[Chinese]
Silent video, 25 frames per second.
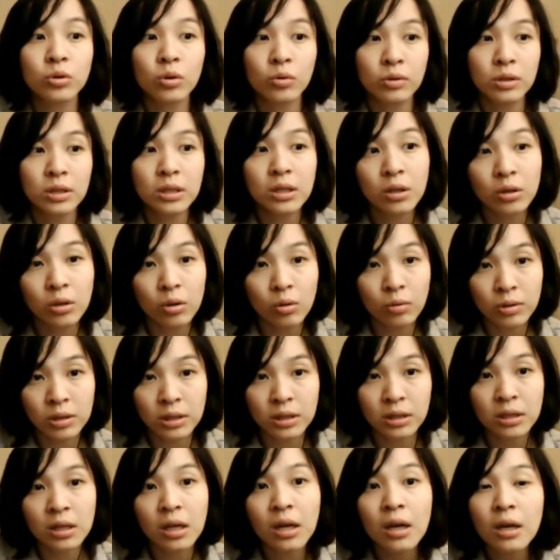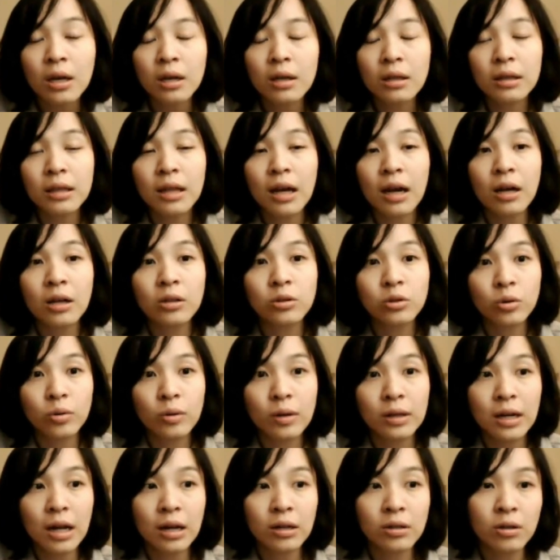熟悉的东西，那就
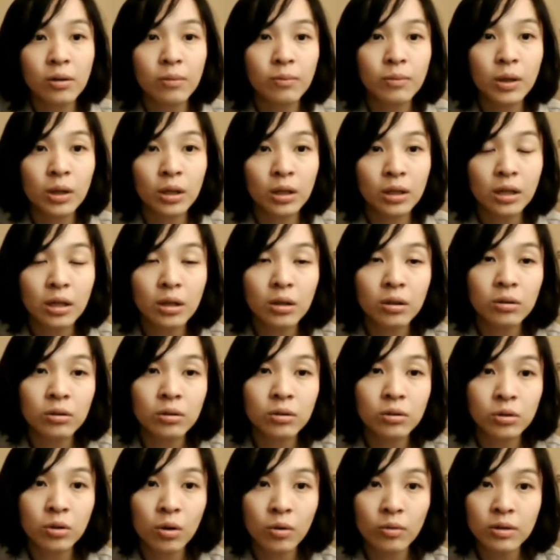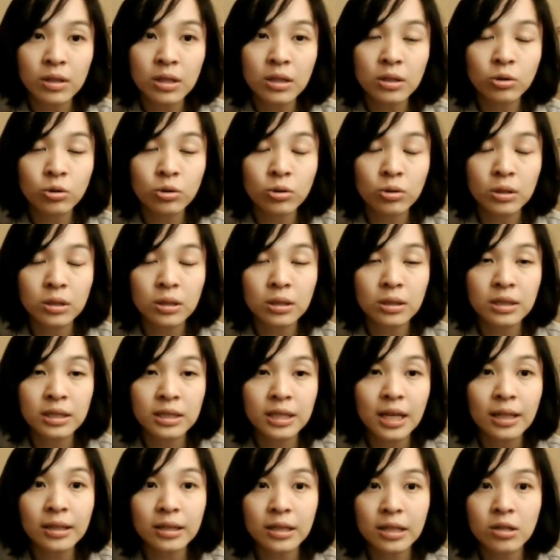会让人们更容易，就是
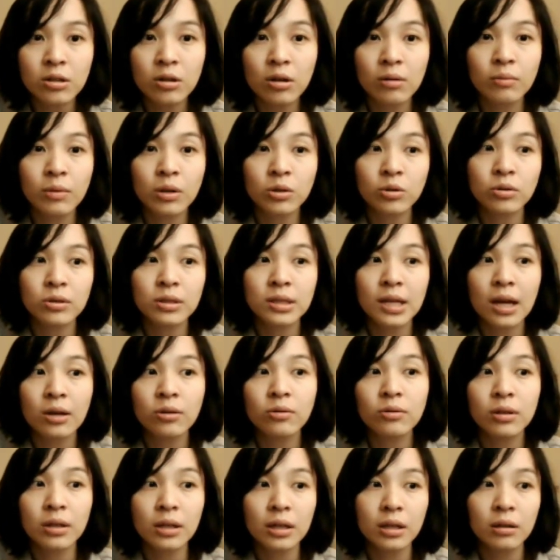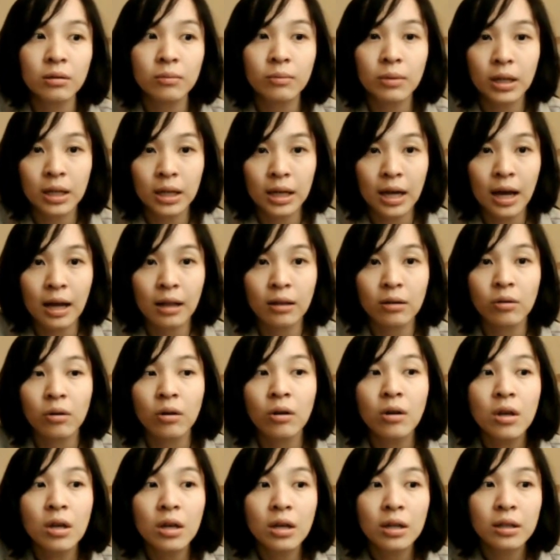降低人们去参与的一个门槛哦。
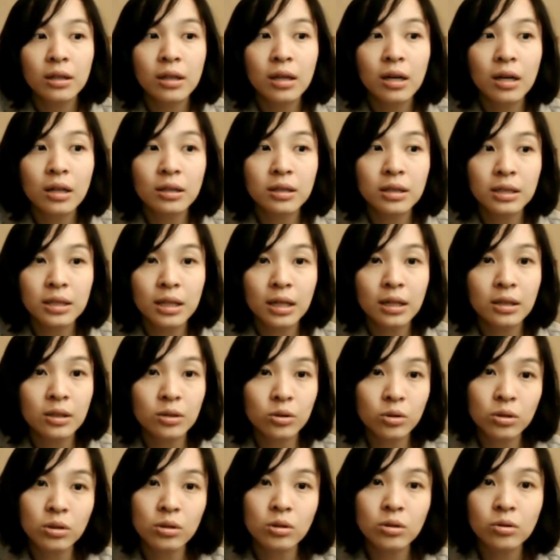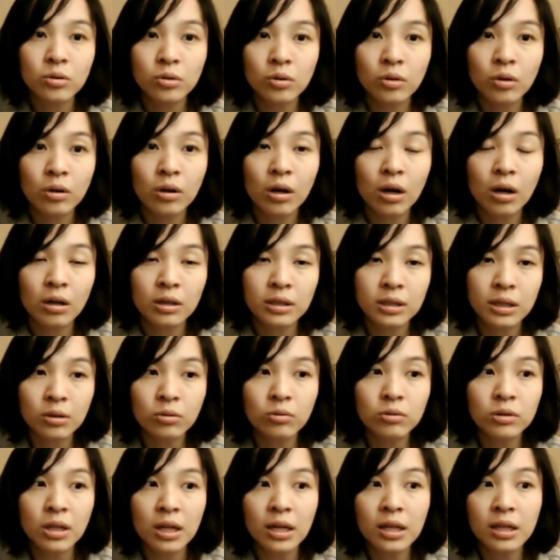那第三个就是说，呃，协
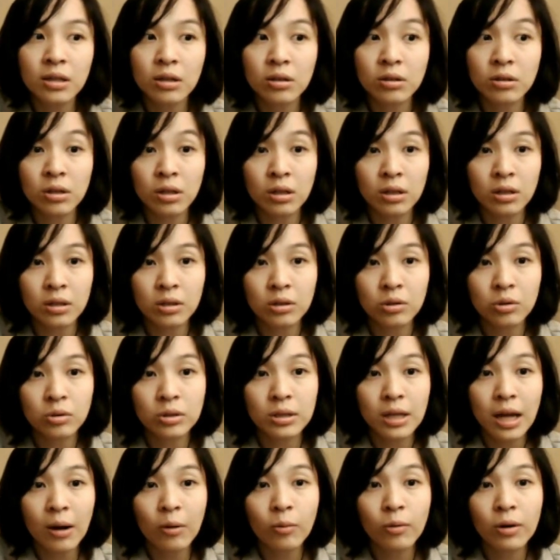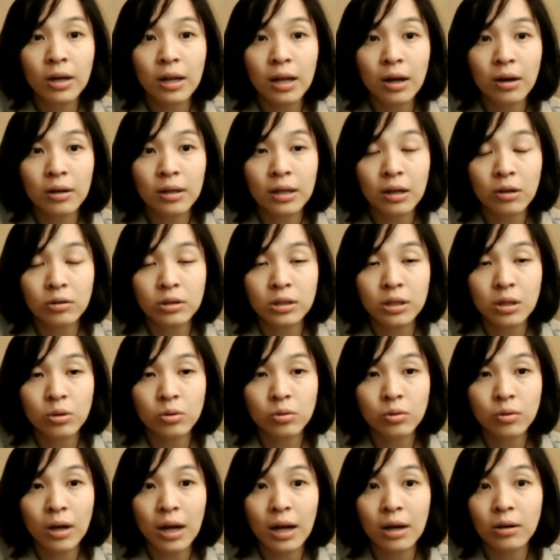助整理的人，就是他为了要了解
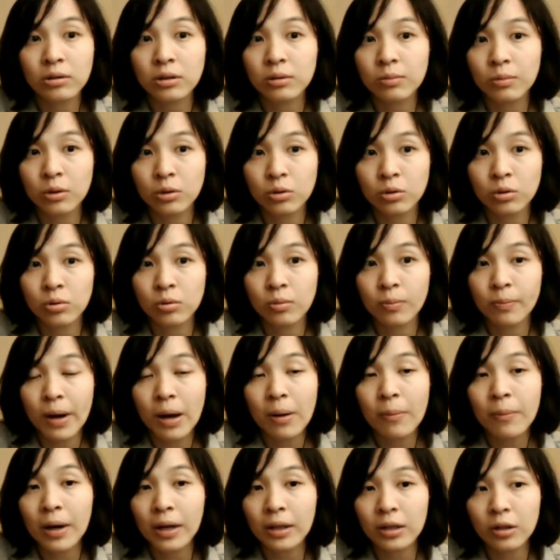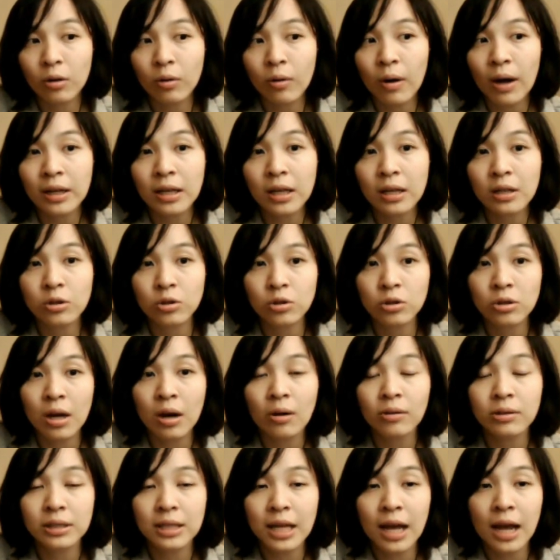说他要怎么去帮忙的话，那你需
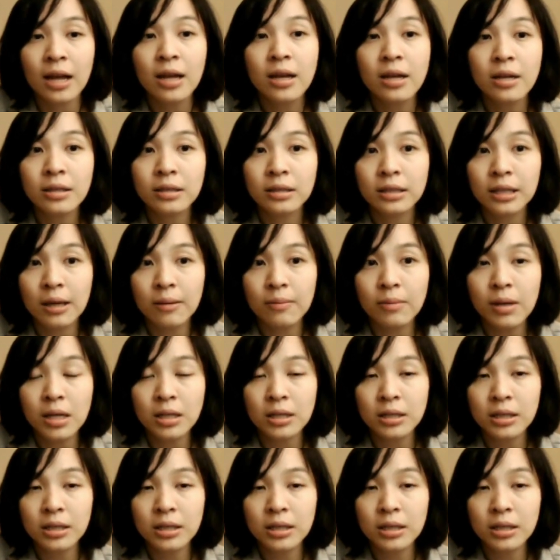要在前面